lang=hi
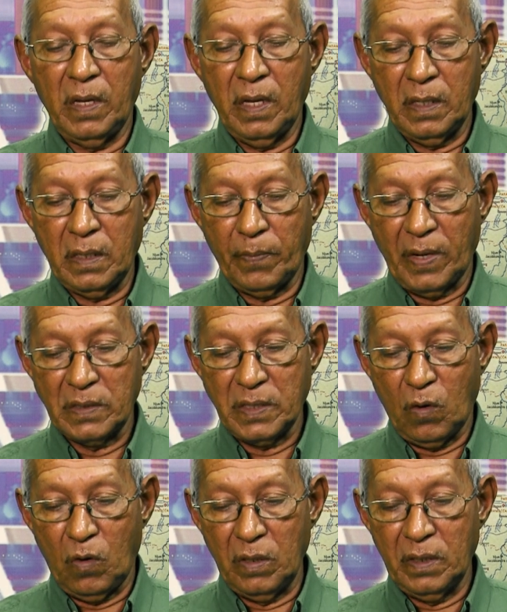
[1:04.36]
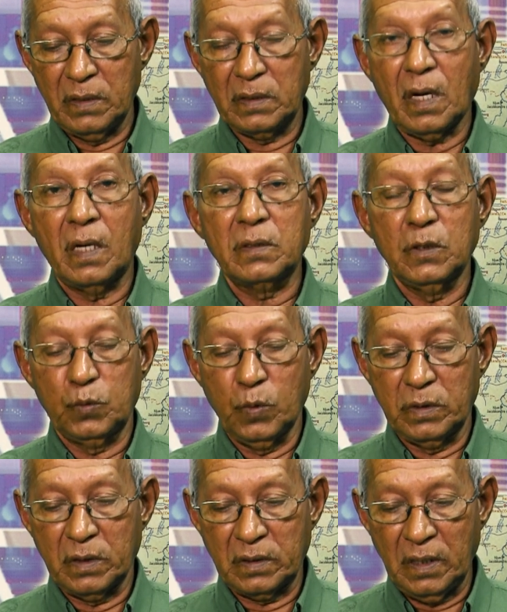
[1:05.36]
ए के पास है ऑन लदत आखन
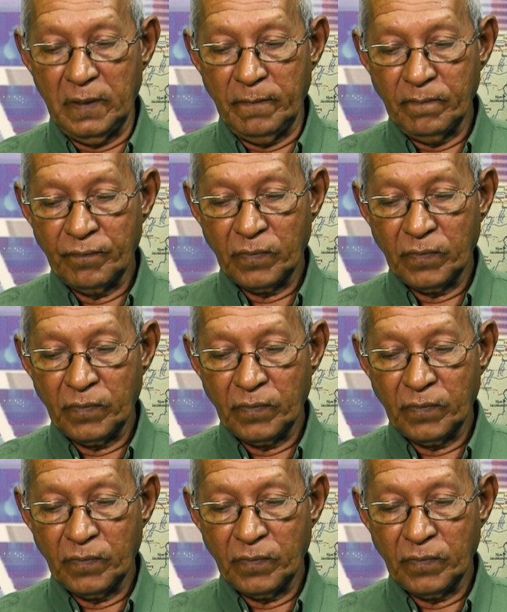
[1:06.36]
तुवन तक तीन